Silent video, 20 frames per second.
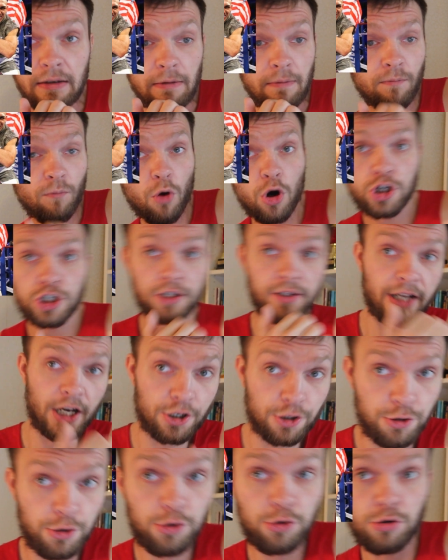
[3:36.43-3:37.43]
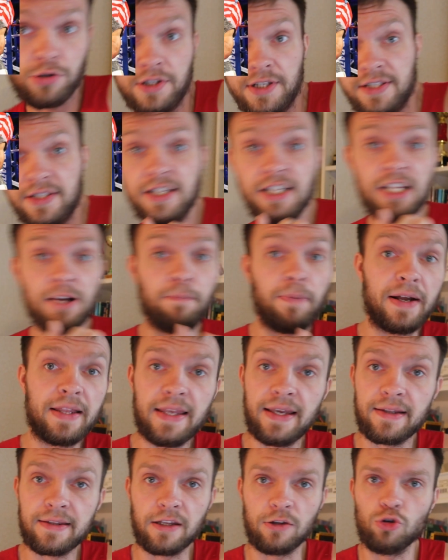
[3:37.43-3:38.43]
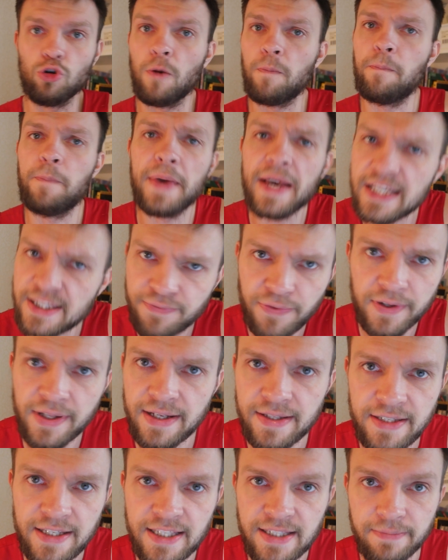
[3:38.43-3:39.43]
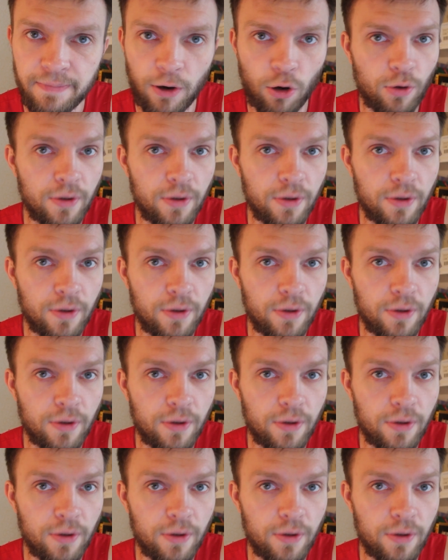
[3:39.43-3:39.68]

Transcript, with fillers: может даже чуть-чуть теснить оппонента, но без фанатизма.